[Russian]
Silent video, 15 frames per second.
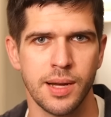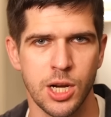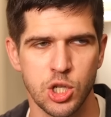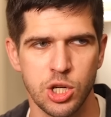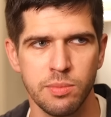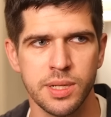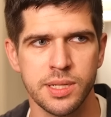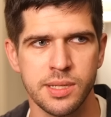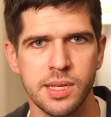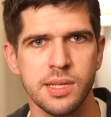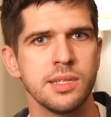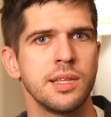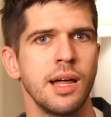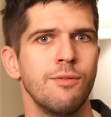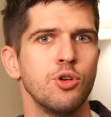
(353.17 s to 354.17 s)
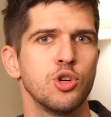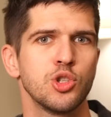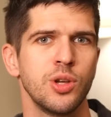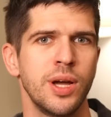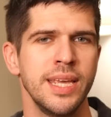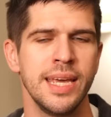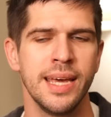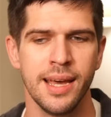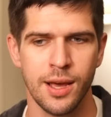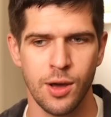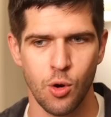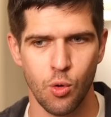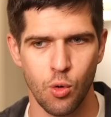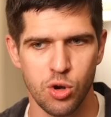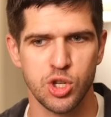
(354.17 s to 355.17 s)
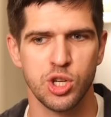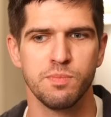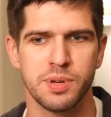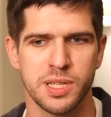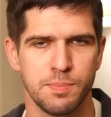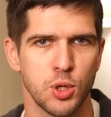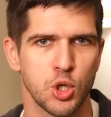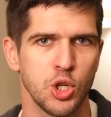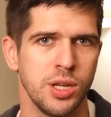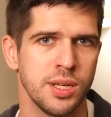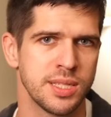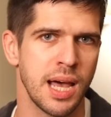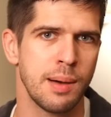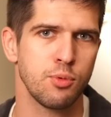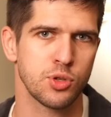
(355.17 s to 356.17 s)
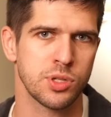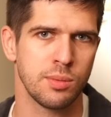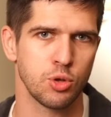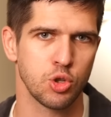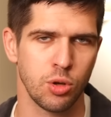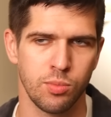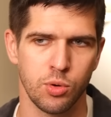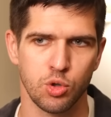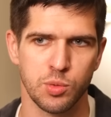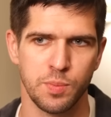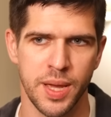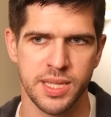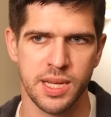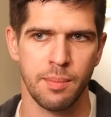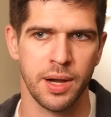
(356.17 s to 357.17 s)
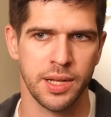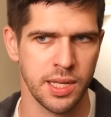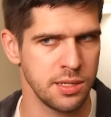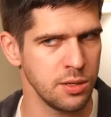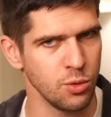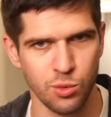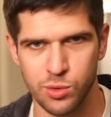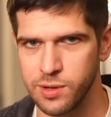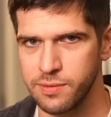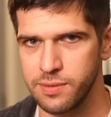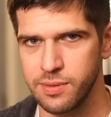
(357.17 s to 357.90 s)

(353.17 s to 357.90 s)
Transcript: расшиблась не из-за того, что они очень поспешили с запуском, чтобы успеть обогнать индусов.